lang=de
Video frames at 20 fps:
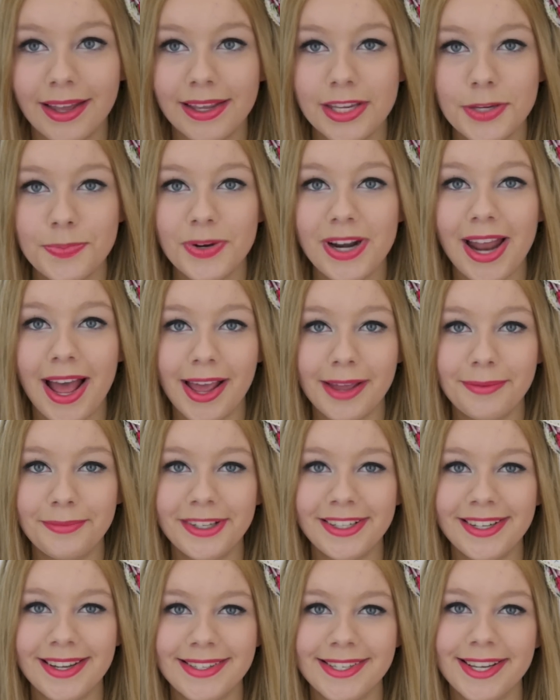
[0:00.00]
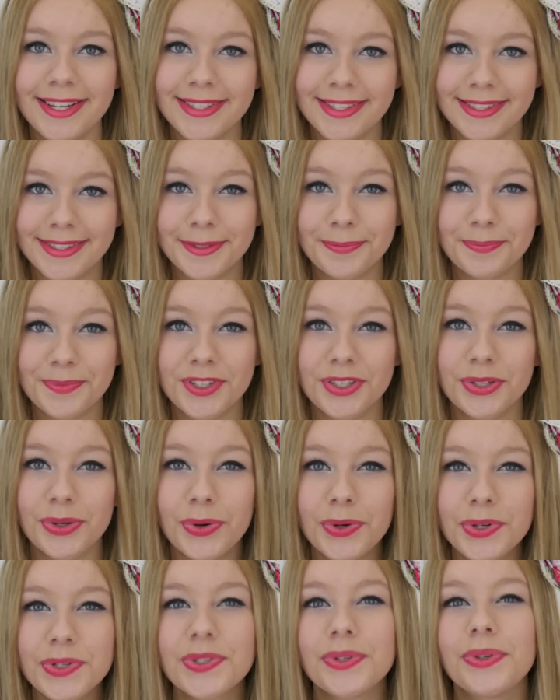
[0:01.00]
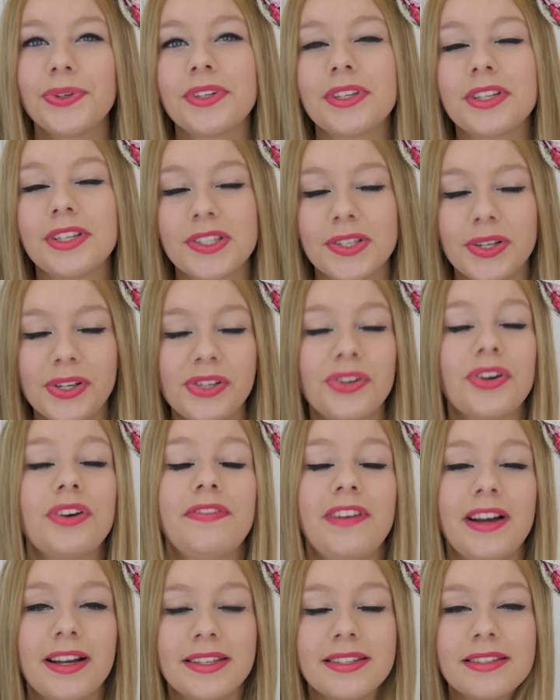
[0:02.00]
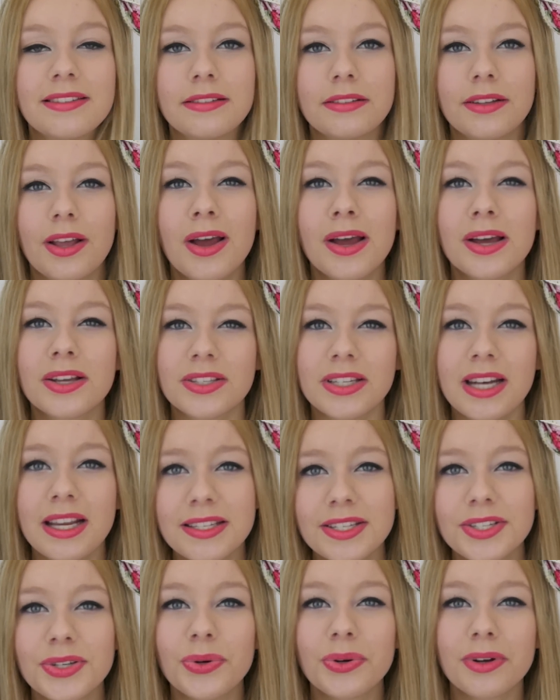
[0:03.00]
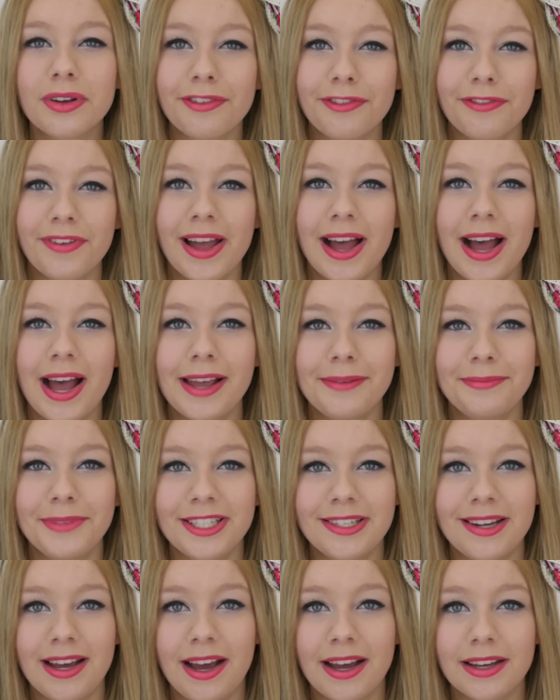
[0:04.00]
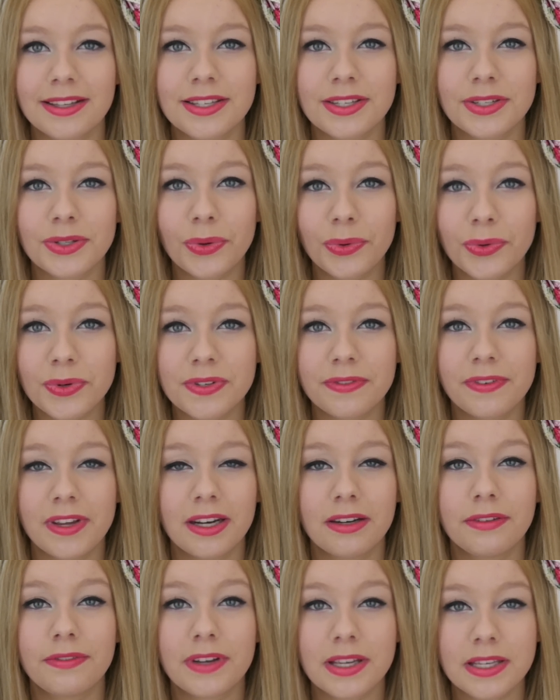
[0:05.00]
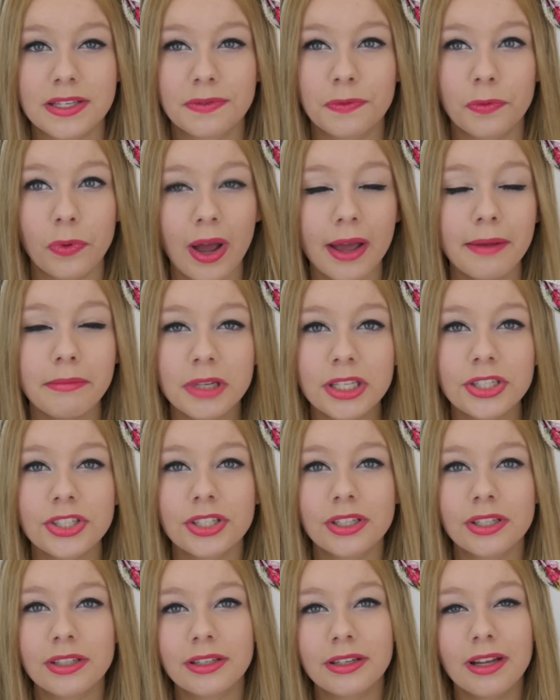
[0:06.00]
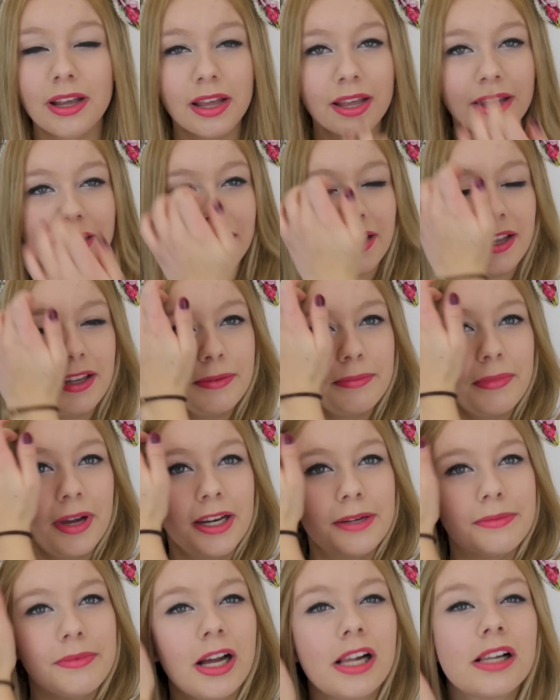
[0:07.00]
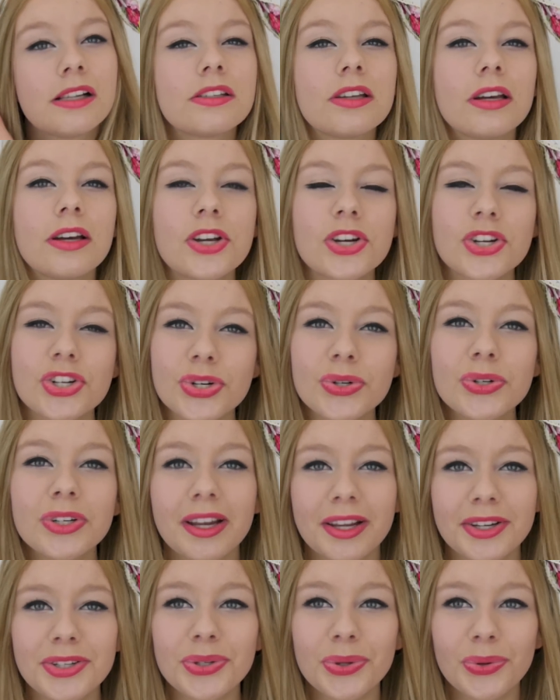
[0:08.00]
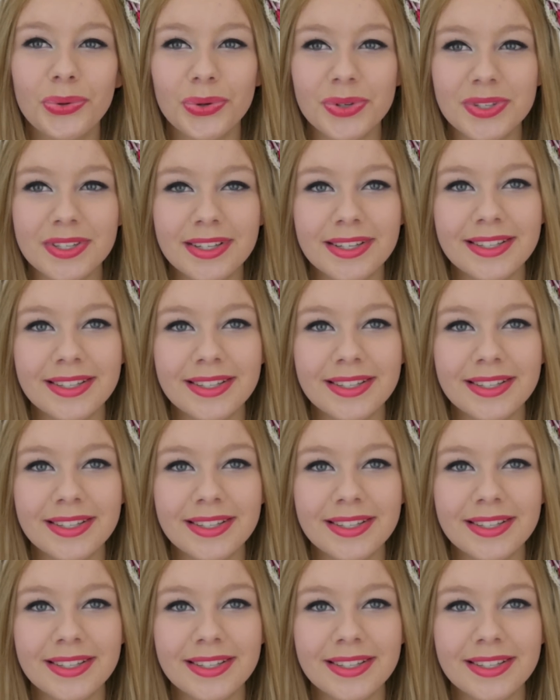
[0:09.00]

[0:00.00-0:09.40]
Ich bin 1,76 Meter groß und ich soll noch wachsen, sodass ich ungefähr 1,80 Meter groß werde, was für ein Mädchen in meinem Alter schon recht groß